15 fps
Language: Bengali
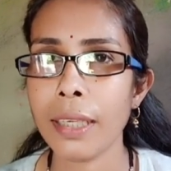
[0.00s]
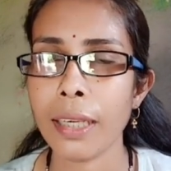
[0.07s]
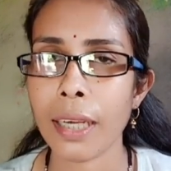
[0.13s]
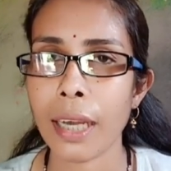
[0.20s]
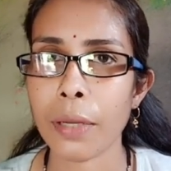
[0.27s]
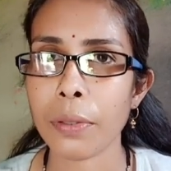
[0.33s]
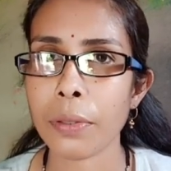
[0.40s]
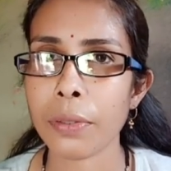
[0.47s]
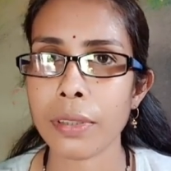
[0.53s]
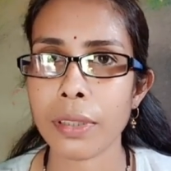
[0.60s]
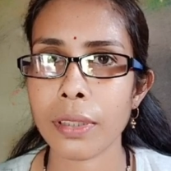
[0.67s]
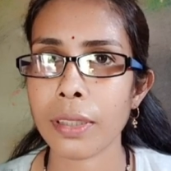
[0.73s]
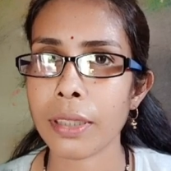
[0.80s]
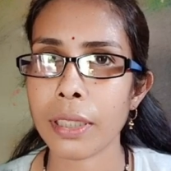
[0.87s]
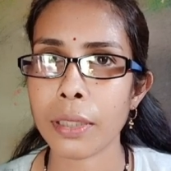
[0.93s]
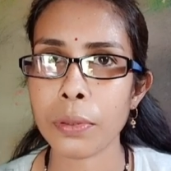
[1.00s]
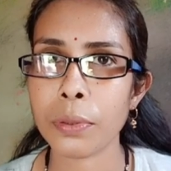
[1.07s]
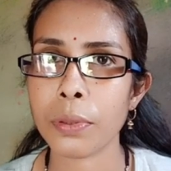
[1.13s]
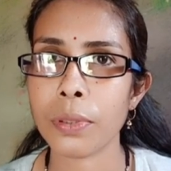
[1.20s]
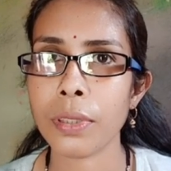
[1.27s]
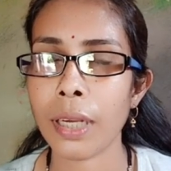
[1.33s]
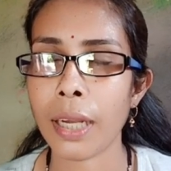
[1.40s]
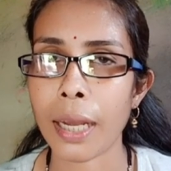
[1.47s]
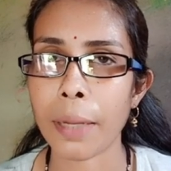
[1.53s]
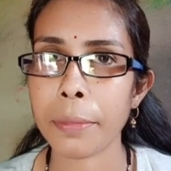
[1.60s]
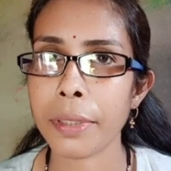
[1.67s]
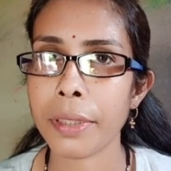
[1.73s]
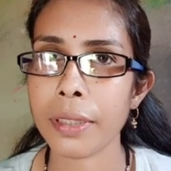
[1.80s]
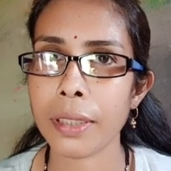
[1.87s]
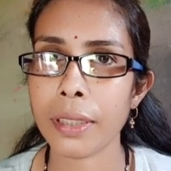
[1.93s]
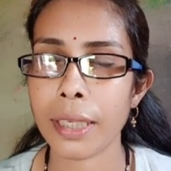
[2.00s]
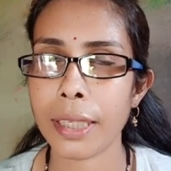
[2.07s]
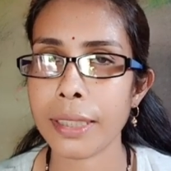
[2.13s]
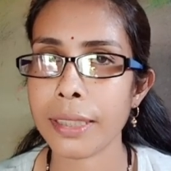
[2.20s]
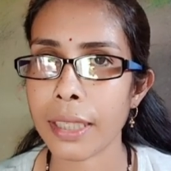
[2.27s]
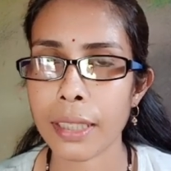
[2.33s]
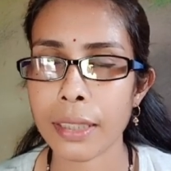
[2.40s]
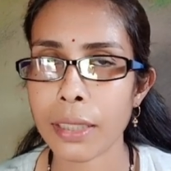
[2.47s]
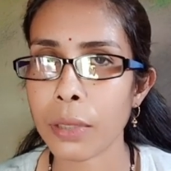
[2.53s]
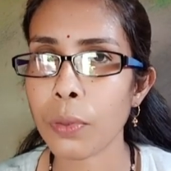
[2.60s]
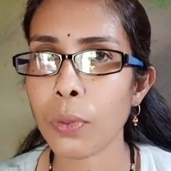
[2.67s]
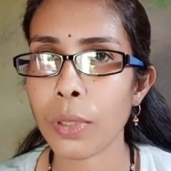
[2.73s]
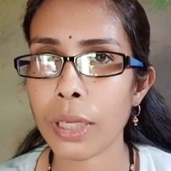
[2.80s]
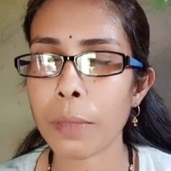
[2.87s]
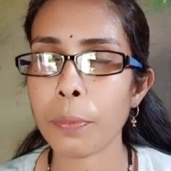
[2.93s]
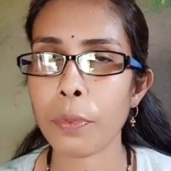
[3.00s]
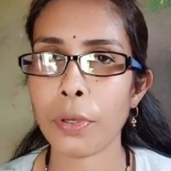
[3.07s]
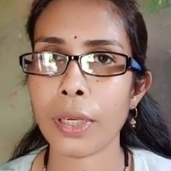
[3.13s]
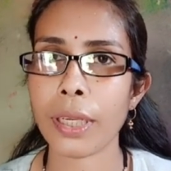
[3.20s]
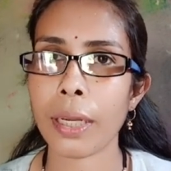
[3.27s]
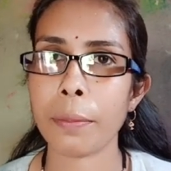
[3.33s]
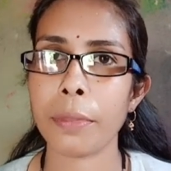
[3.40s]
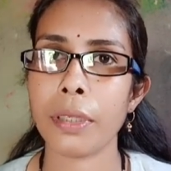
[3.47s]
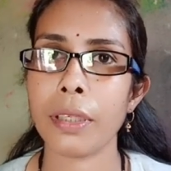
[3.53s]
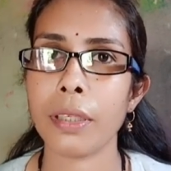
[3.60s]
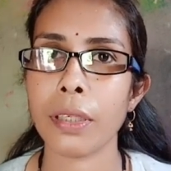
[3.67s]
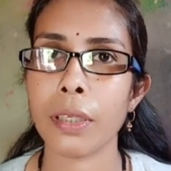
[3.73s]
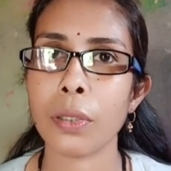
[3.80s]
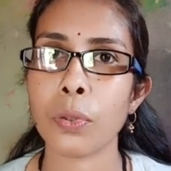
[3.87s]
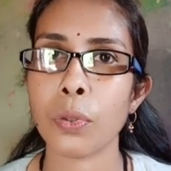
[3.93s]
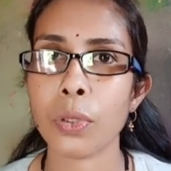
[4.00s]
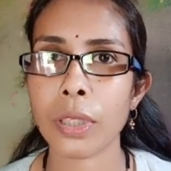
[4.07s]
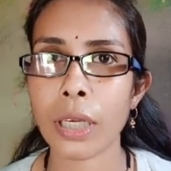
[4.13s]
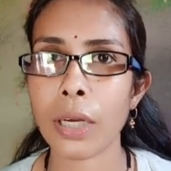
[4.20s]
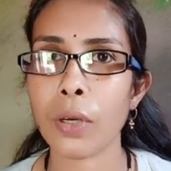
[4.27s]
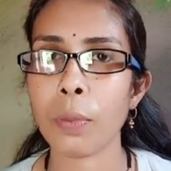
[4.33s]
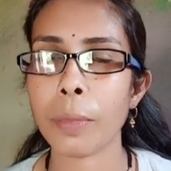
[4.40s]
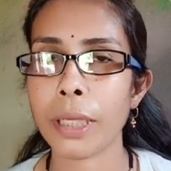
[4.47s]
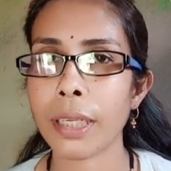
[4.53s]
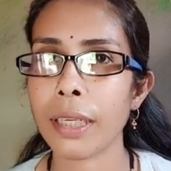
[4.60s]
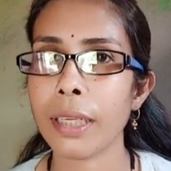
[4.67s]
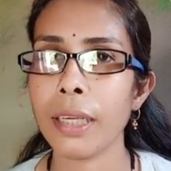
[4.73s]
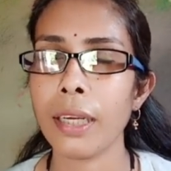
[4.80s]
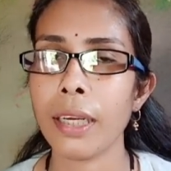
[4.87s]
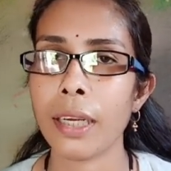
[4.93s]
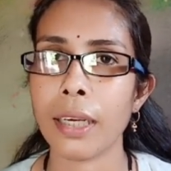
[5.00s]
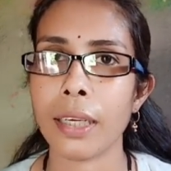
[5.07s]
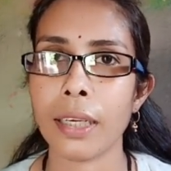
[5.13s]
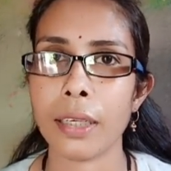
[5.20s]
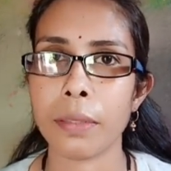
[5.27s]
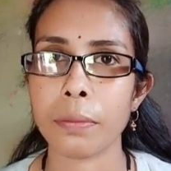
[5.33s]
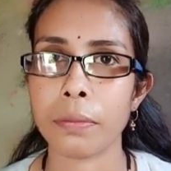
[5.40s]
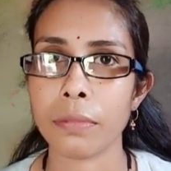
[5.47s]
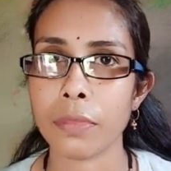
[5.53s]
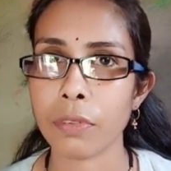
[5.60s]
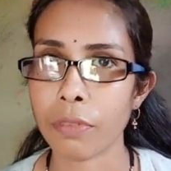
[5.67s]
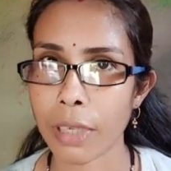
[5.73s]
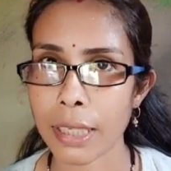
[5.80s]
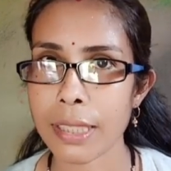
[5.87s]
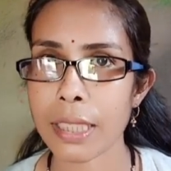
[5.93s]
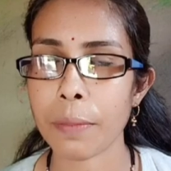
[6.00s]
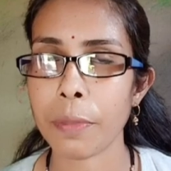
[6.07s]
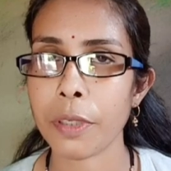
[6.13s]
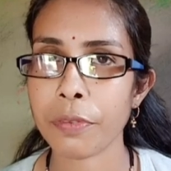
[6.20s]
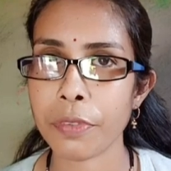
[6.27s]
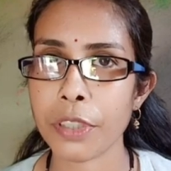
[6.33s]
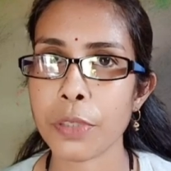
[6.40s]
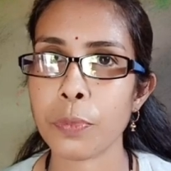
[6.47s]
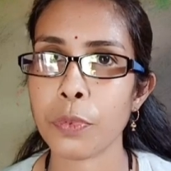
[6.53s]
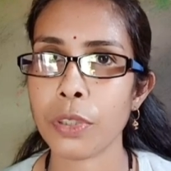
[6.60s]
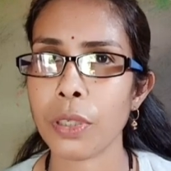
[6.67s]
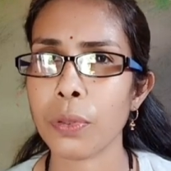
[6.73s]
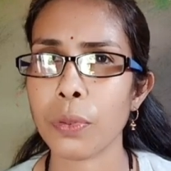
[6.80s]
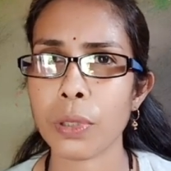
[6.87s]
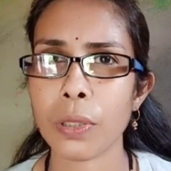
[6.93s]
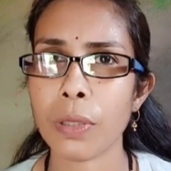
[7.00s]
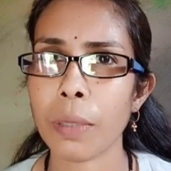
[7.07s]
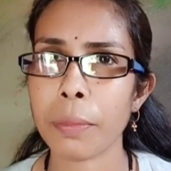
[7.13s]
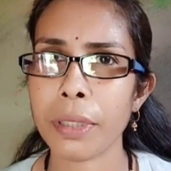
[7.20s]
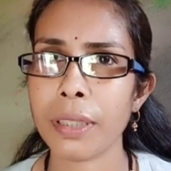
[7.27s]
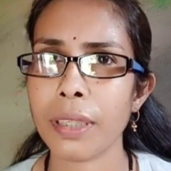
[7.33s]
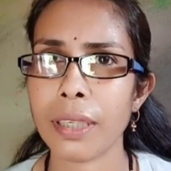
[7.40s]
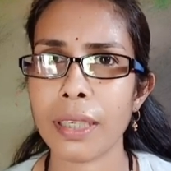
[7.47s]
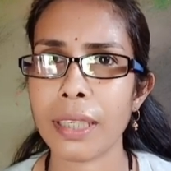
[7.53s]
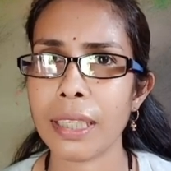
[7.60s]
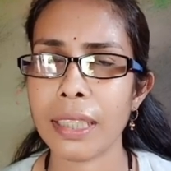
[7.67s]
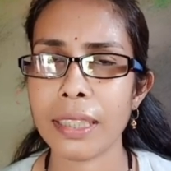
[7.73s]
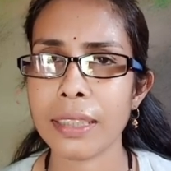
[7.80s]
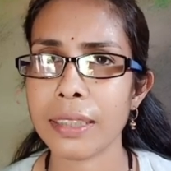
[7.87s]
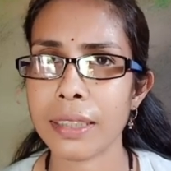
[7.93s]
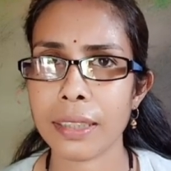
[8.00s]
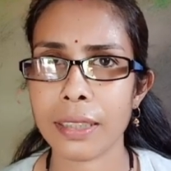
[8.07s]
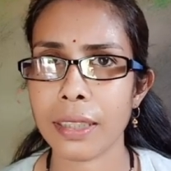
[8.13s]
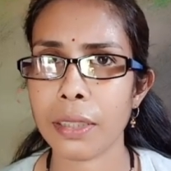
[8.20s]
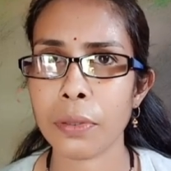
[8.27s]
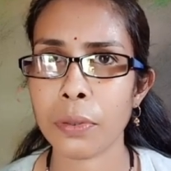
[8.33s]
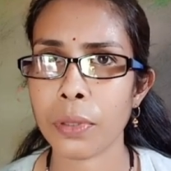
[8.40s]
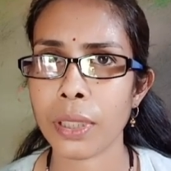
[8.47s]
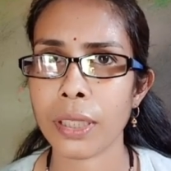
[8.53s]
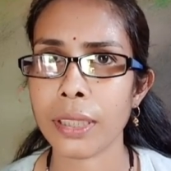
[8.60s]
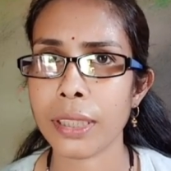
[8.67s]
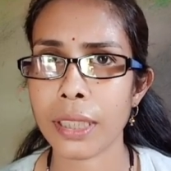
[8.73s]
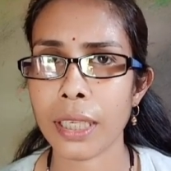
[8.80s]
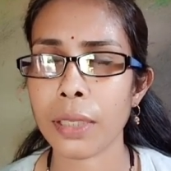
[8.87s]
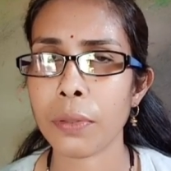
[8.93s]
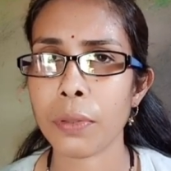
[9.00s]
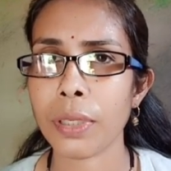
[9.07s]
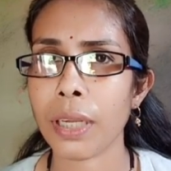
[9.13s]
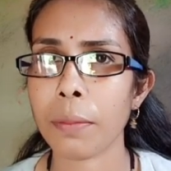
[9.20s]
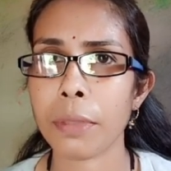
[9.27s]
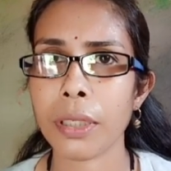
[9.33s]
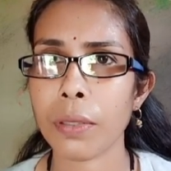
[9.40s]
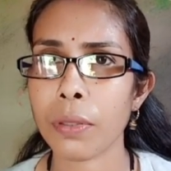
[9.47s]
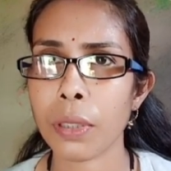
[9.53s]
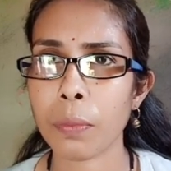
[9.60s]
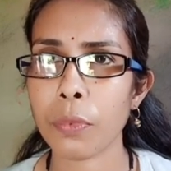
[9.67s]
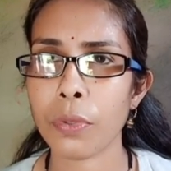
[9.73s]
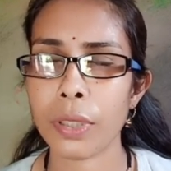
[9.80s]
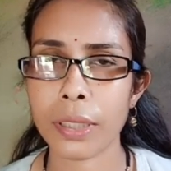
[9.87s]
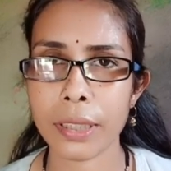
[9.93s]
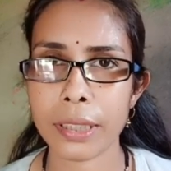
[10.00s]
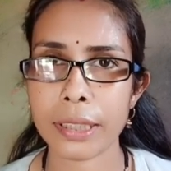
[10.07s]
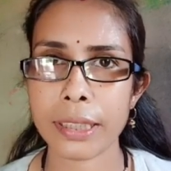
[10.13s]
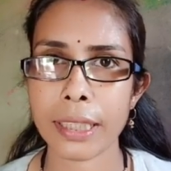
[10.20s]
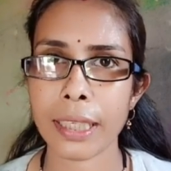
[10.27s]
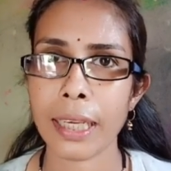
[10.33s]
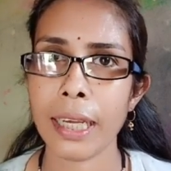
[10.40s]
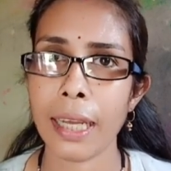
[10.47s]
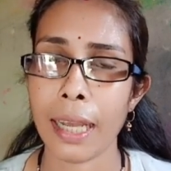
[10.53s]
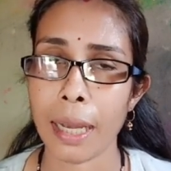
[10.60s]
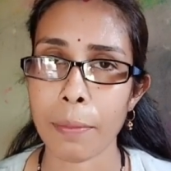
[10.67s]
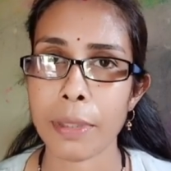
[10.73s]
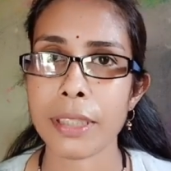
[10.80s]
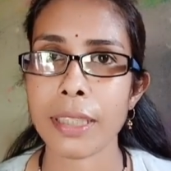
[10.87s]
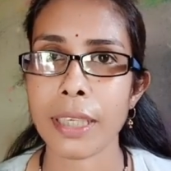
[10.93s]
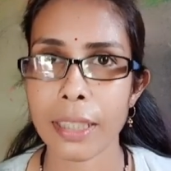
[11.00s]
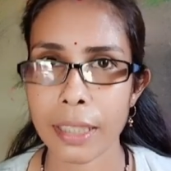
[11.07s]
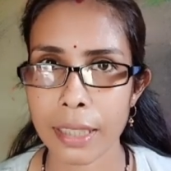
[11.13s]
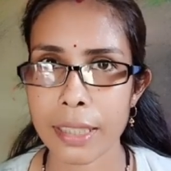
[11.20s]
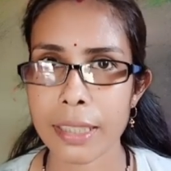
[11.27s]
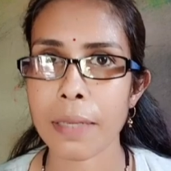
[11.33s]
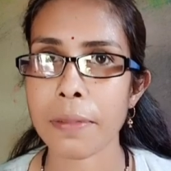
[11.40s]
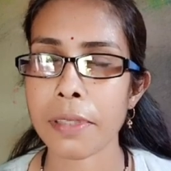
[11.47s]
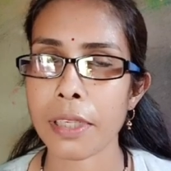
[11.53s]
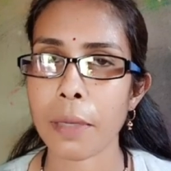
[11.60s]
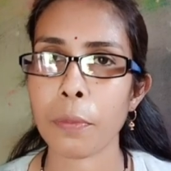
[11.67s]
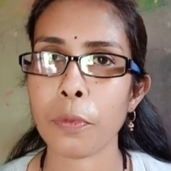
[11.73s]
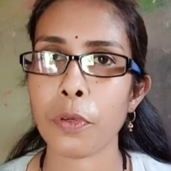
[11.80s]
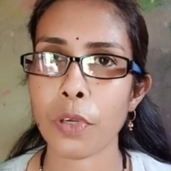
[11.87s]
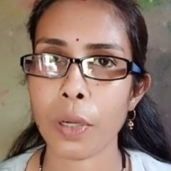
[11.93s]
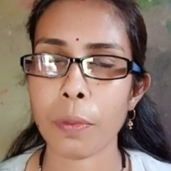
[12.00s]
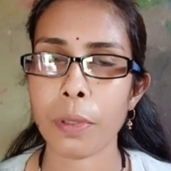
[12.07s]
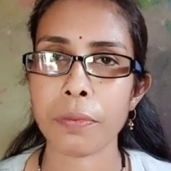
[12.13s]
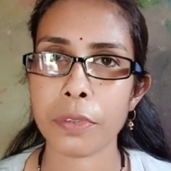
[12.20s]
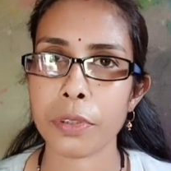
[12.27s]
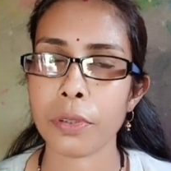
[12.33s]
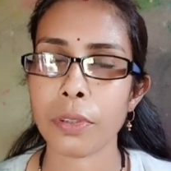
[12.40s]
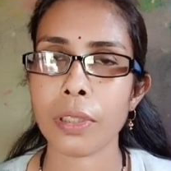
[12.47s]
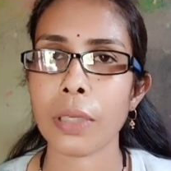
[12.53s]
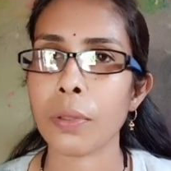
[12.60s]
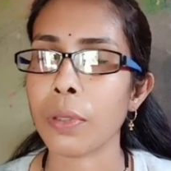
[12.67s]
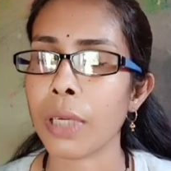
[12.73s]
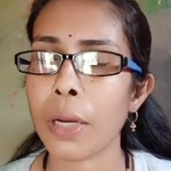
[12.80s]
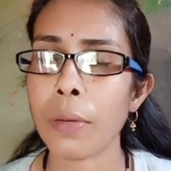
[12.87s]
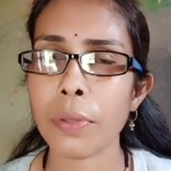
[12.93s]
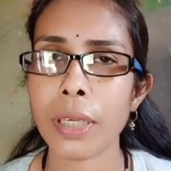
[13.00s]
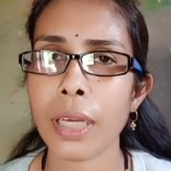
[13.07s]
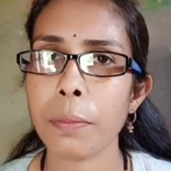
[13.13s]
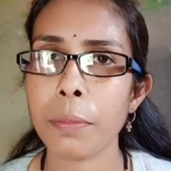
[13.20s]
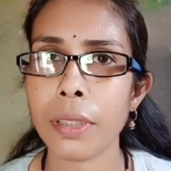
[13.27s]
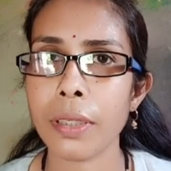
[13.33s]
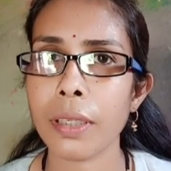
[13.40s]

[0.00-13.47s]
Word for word: কারণ দেখুন আমি এই চ্যানেলটা খোলার পরে আমি কোথাও মানে হোয়াটসঅ্যাপে ফেসবুকে কোথাও আমি লিঙ্ক ইয়ে করে শেয়ার করে আমি কাউকে বলিনি যে আমার চ্যানেলটাকে সাবস্ক্রাইব করো আমার ভিডিও দেখো কাউকে আমি